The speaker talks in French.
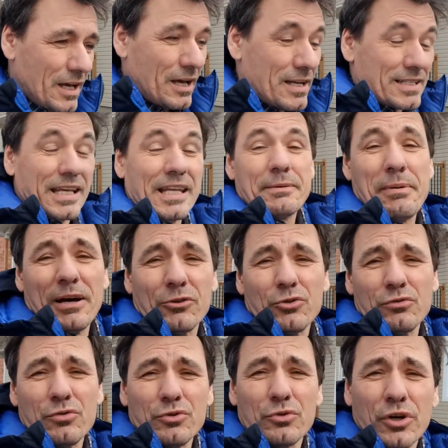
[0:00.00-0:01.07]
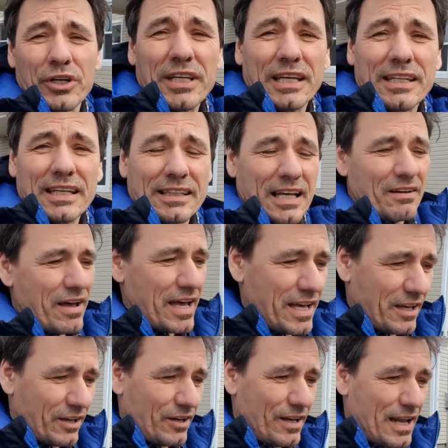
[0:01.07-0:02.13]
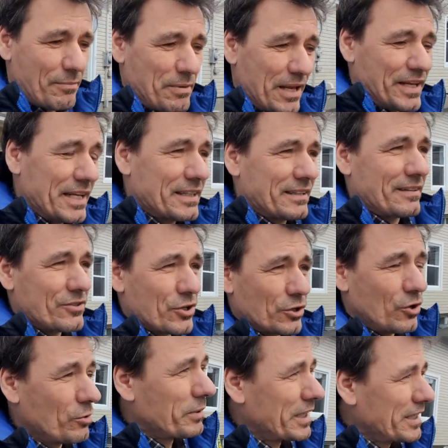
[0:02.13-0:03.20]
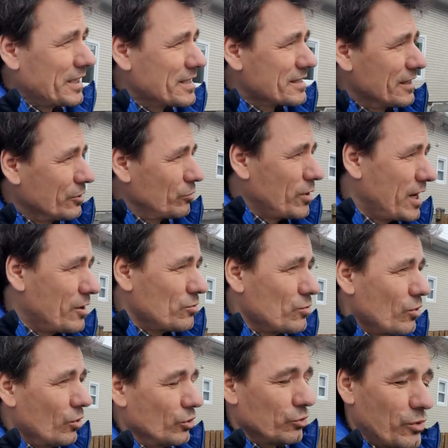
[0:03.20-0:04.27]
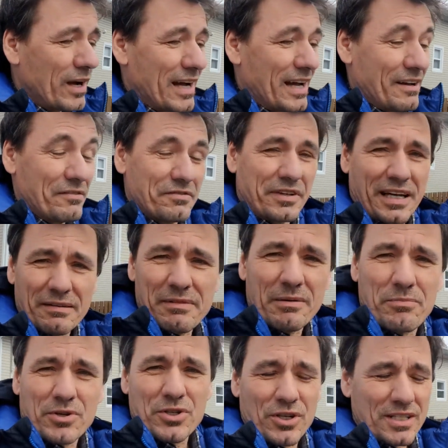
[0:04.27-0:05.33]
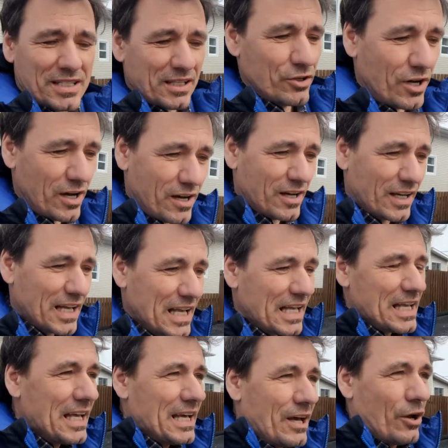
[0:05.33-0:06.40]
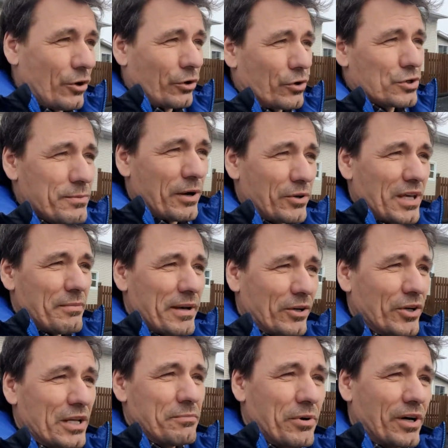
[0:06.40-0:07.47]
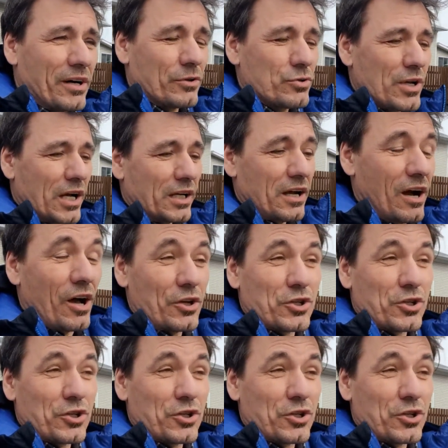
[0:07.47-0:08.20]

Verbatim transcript: Ça dépend d'où vous nous regardez à travers euh, la planète. Je comprends qu'il y a des endroits où on ne doit vraiment pas sortir dehors. Heureusement, au Québec, on n'est pas rendu là encore.